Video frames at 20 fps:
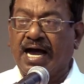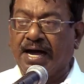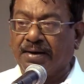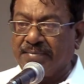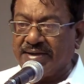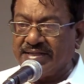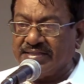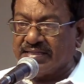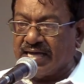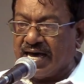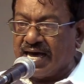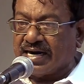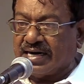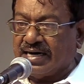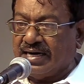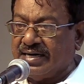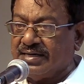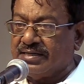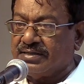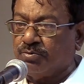
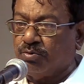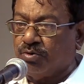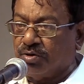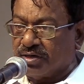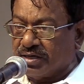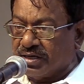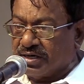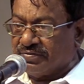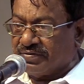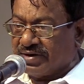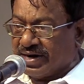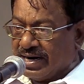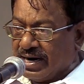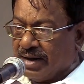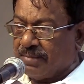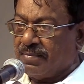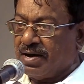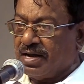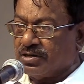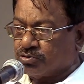அமைந்தார்கள் என்று ஒரு இருவரை
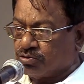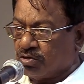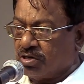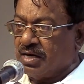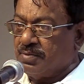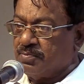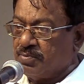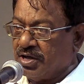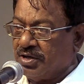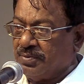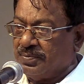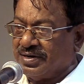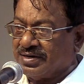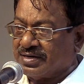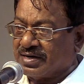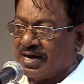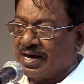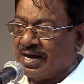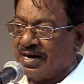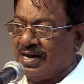நம்மால் சொல்ல முடியும்
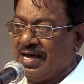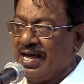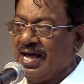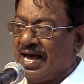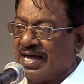என்றால்